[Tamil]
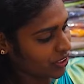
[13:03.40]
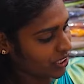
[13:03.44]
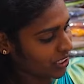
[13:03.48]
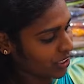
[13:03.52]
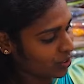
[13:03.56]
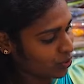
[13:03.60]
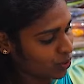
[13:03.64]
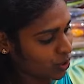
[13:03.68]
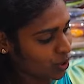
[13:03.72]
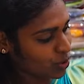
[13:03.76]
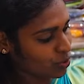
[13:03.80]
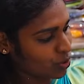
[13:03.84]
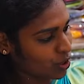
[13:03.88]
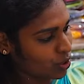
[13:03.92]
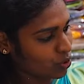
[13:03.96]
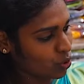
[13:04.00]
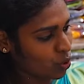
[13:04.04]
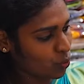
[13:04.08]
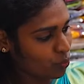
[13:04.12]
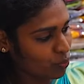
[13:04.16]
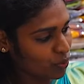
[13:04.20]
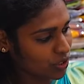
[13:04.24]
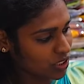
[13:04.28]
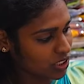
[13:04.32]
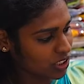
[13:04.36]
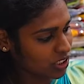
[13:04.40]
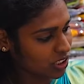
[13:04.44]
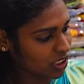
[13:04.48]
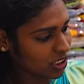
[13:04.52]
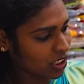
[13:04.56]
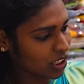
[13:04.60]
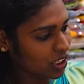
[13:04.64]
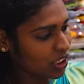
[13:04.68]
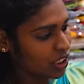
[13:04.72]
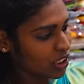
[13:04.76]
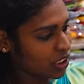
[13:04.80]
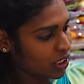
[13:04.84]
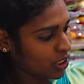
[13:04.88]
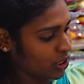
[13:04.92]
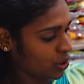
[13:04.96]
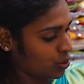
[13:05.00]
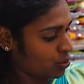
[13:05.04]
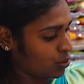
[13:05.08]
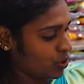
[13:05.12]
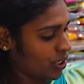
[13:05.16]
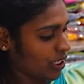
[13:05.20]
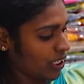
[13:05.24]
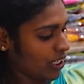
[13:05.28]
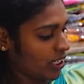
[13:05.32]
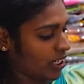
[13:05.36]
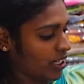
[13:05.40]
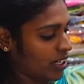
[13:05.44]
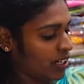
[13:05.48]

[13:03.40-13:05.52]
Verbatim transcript: எனக்குள்ள ஒரு ரோப் வச்சு இது ஒரு